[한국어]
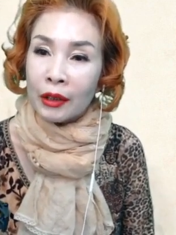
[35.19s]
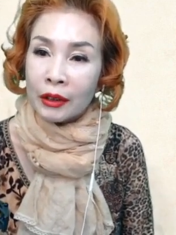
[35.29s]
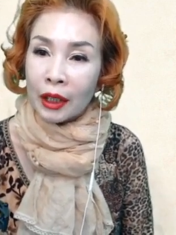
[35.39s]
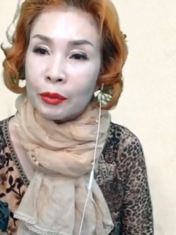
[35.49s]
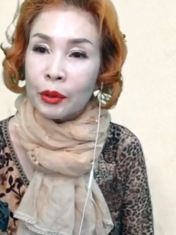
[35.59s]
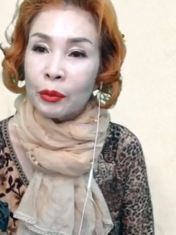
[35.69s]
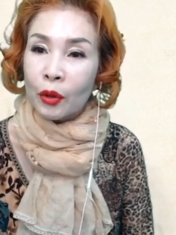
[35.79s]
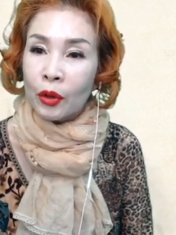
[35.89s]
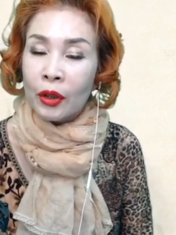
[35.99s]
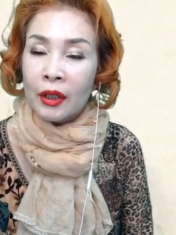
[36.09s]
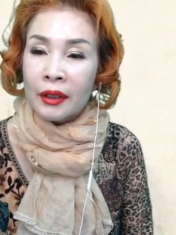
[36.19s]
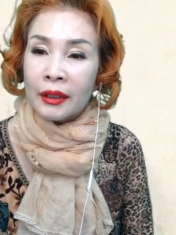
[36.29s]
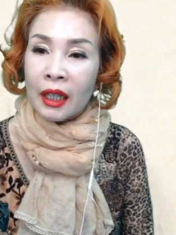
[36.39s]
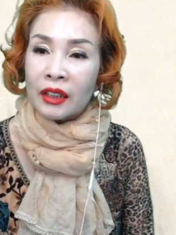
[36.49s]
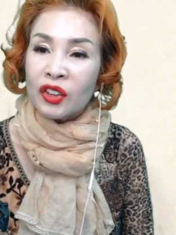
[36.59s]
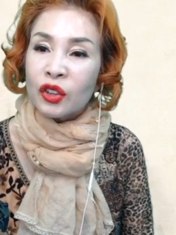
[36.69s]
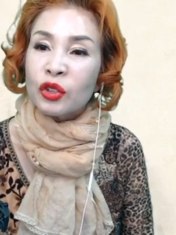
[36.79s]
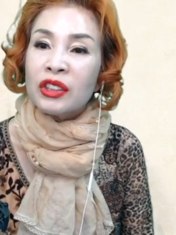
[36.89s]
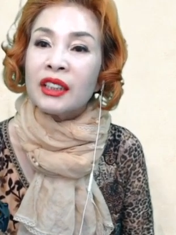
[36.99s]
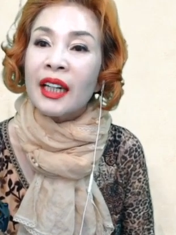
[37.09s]
자기 부인 보고 야 너
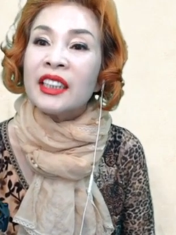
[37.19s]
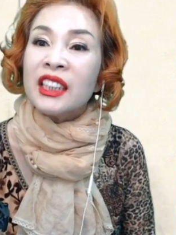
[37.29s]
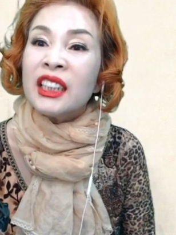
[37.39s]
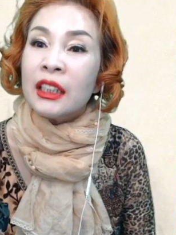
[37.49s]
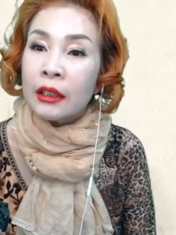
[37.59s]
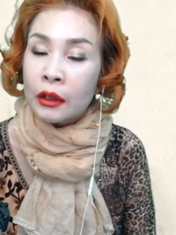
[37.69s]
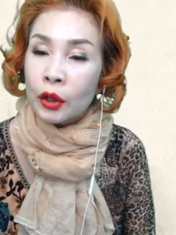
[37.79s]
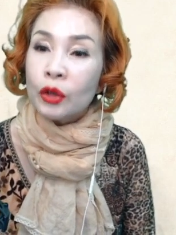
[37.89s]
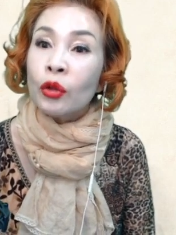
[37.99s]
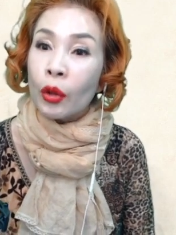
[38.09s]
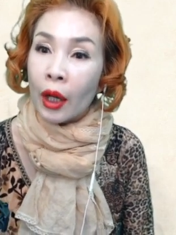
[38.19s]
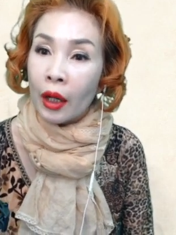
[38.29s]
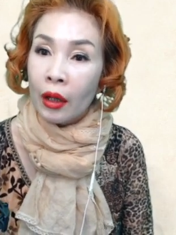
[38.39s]
수천이 아니지? 이런 거야.